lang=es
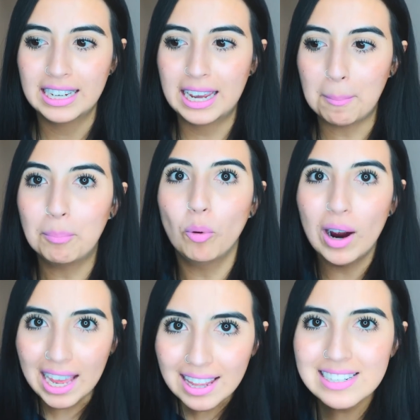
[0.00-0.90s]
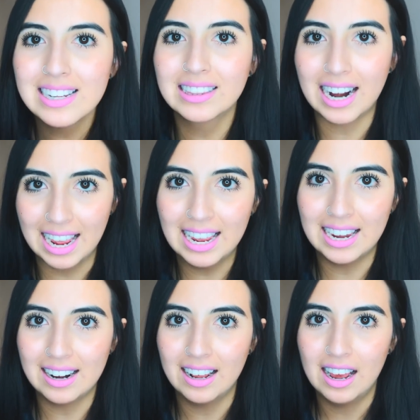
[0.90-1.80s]
que puedas
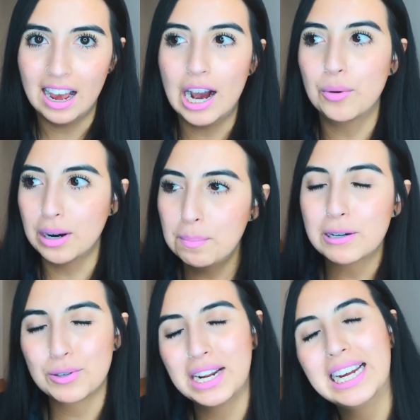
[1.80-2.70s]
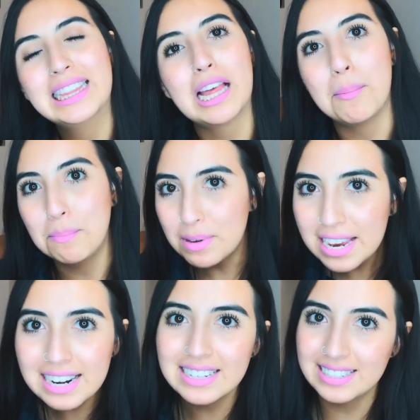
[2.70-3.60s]
atraer a una persona que
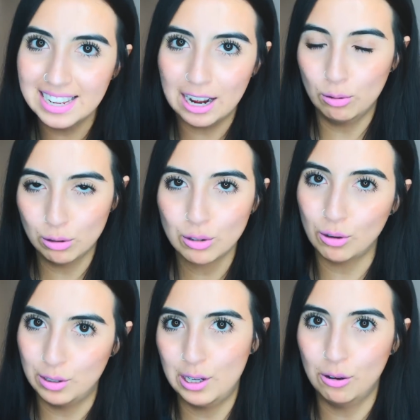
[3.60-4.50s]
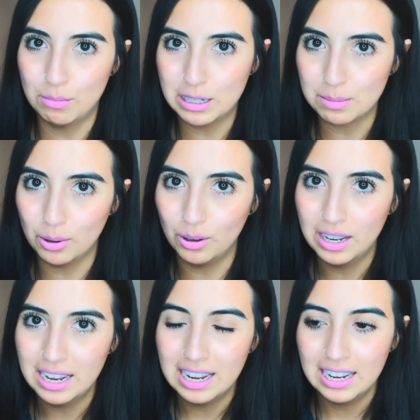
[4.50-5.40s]
también esté a gusto consigo mismo.
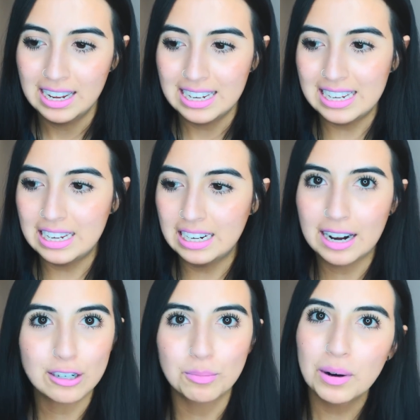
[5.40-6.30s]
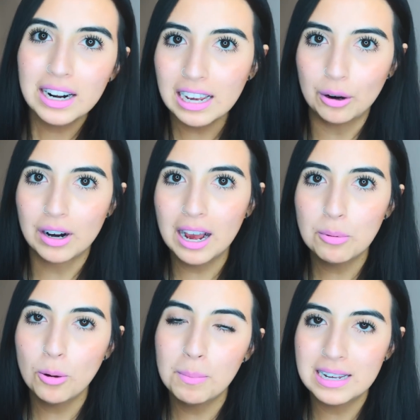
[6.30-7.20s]
Y la razón por la que ahora
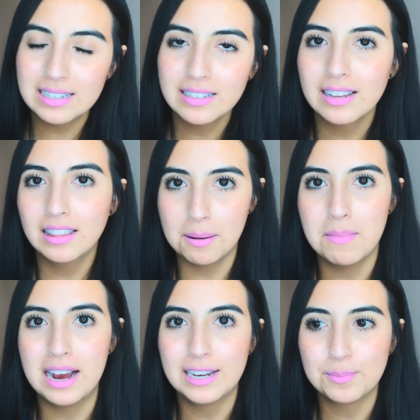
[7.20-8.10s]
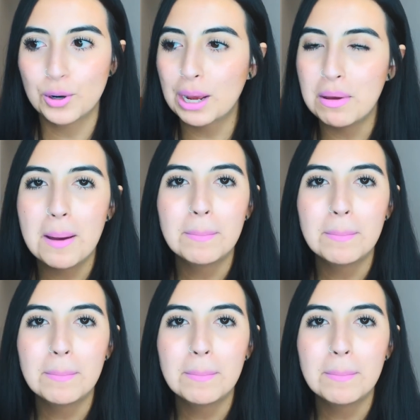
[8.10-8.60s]
hablo más de este tema es porque a mí me